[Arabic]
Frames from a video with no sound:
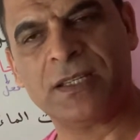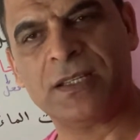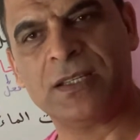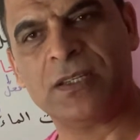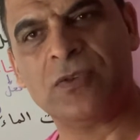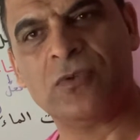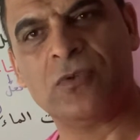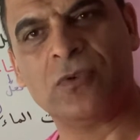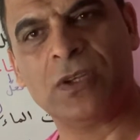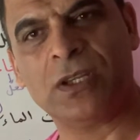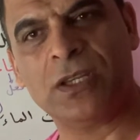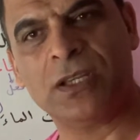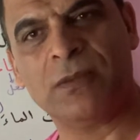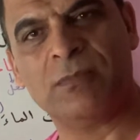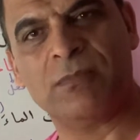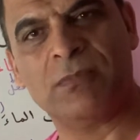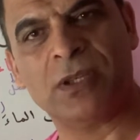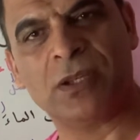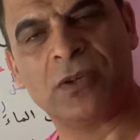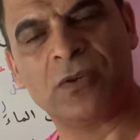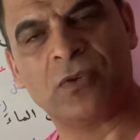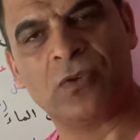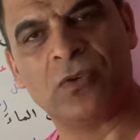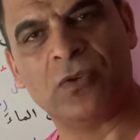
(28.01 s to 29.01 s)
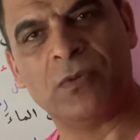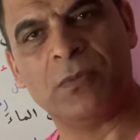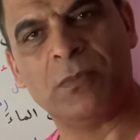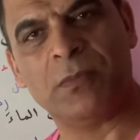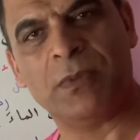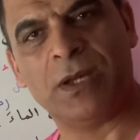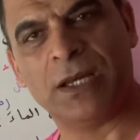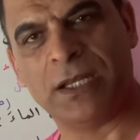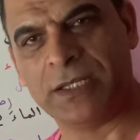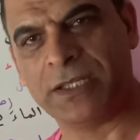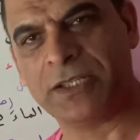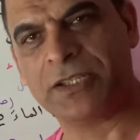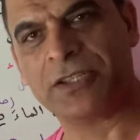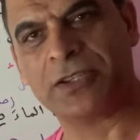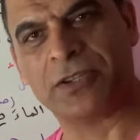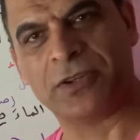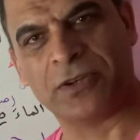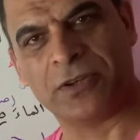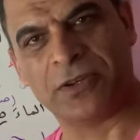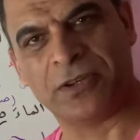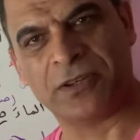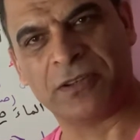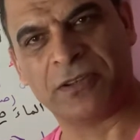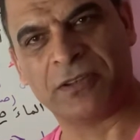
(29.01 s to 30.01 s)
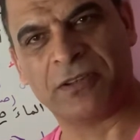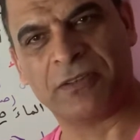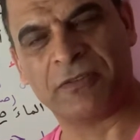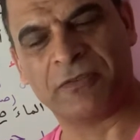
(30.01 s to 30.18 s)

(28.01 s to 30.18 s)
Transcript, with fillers: نريد منكم الاشتراك